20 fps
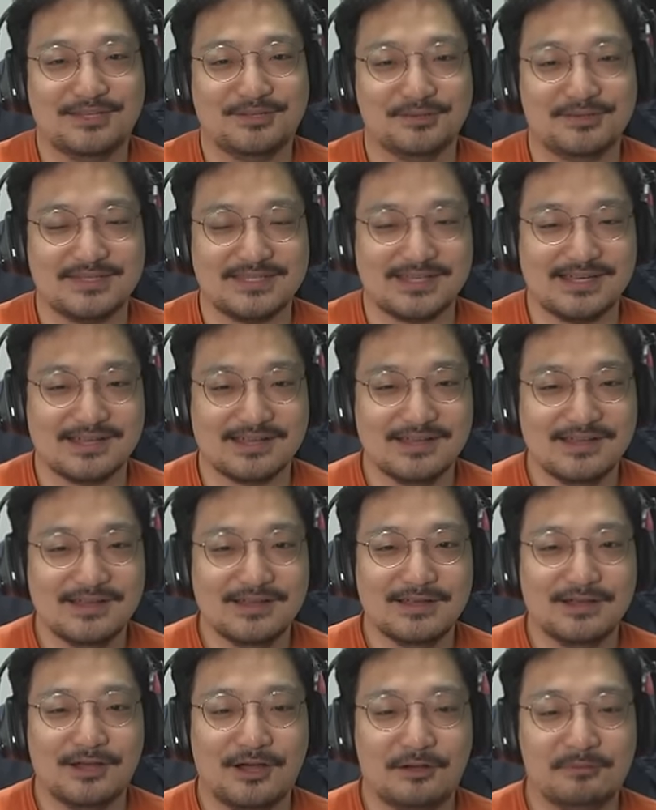도착.
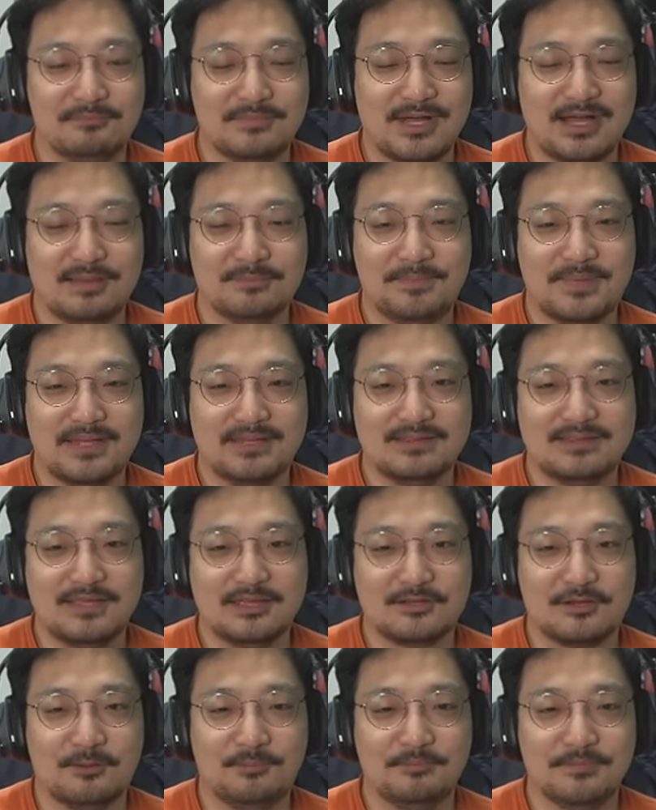엄마
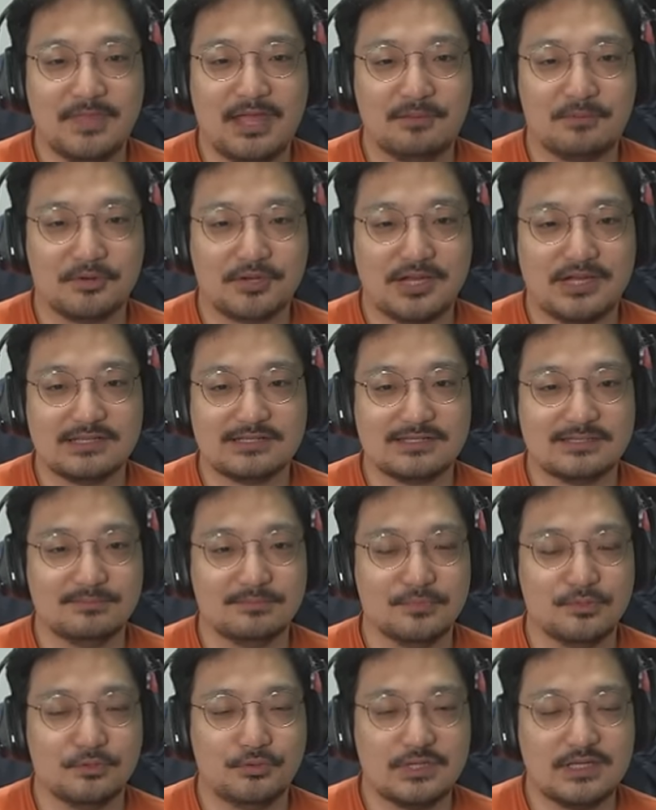아빠한테 겁나 뭐라
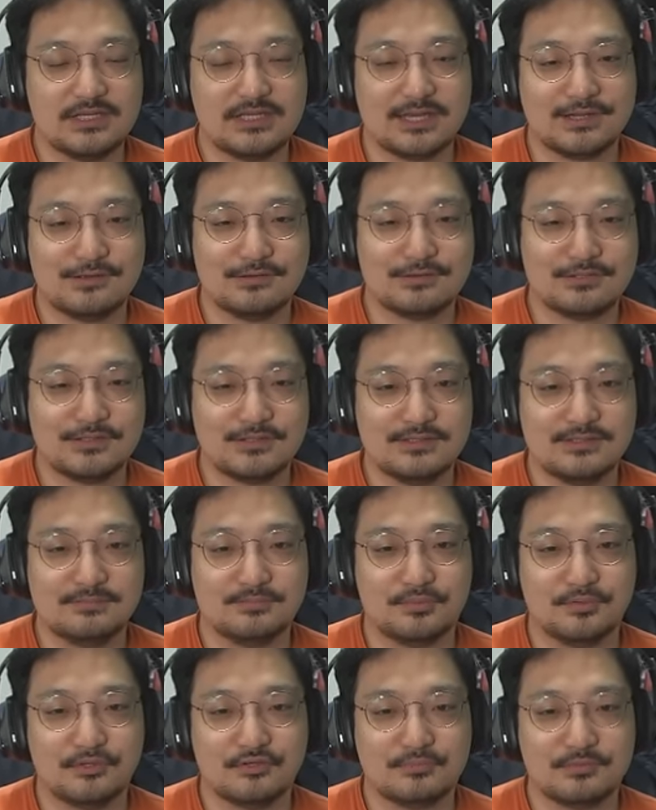하심. 요리 자격증
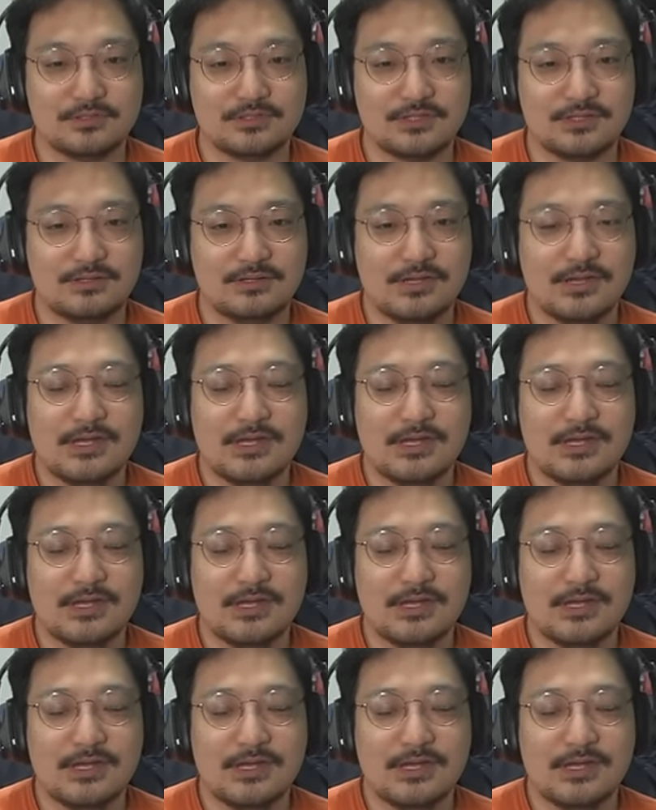보여주면서